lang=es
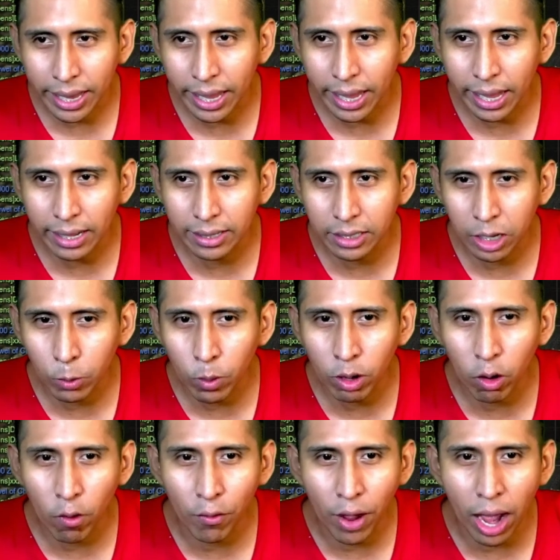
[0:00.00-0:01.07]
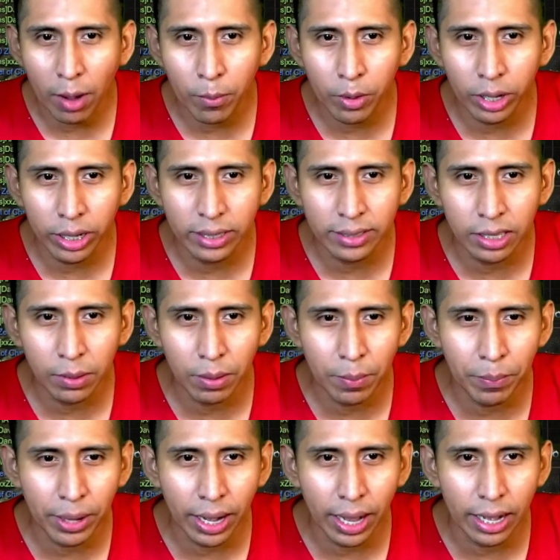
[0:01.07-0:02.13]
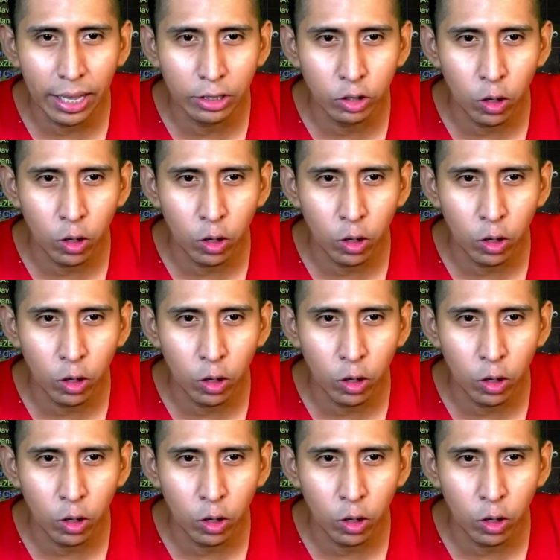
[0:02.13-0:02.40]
que el Jewel of Harmony sirve para las